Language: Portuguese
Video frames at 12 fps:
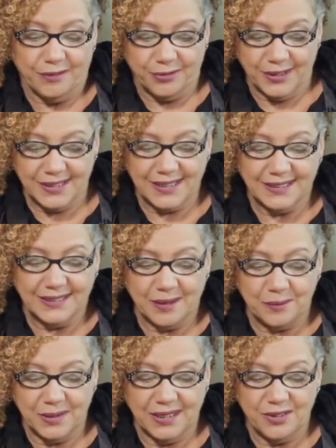foi
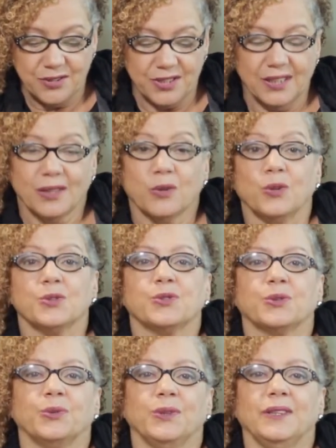exatamente
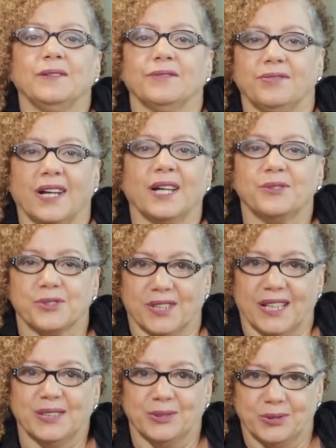construir vários
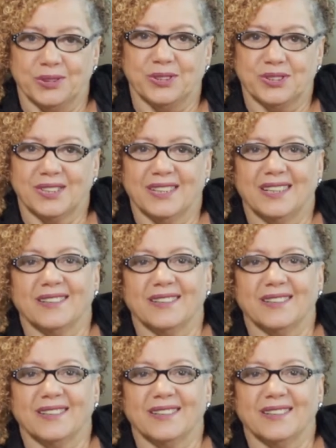narradores.